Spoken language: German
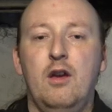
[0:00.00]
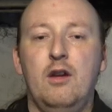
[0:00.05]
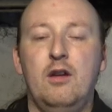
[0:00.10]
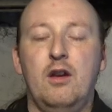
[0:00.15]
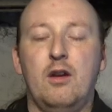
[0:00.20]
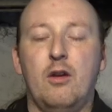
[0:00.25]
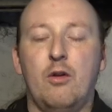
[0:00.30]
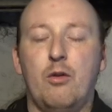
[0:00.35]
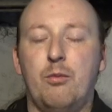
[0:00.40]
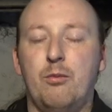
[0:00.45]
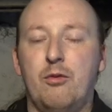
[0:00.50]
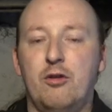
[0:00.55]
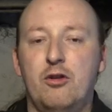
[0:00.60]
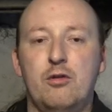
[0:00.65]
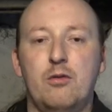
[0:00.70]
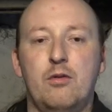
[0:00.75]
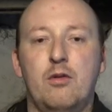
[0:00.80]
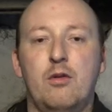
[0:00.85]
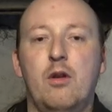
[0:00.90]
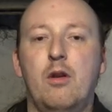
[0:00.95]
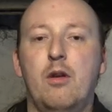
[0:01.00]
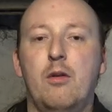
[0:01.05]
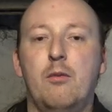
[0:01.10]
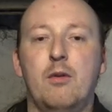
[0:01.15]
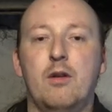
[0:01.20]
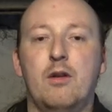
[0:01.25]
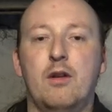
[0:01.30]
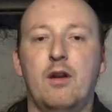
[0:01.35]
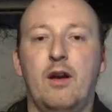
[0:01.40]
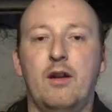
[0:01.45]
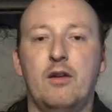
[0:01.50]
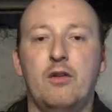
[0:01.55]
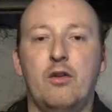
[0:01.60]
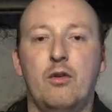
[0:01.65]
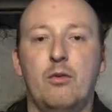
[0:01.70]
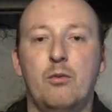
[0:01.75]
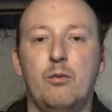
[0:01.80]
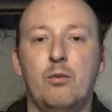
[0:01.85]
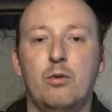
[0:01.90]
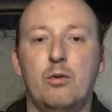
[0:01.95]
die da noch ein bisschen mit
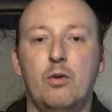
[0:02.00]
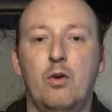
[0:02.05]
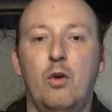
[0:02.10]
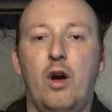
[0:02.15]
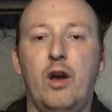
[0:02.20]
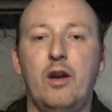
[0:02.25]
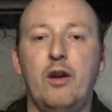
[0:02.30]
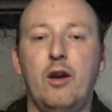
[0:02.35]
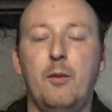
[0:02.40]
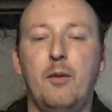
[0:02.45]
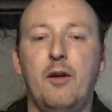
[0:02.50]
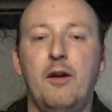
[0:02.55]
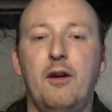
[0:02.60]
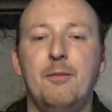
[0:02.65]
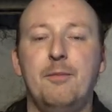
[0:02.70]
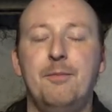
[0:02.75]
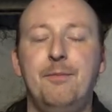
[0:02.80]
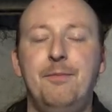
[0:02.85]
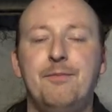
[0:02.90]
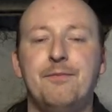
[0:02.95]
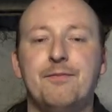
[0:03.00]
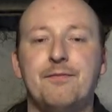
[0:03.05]
anderen Modularen arbeiten.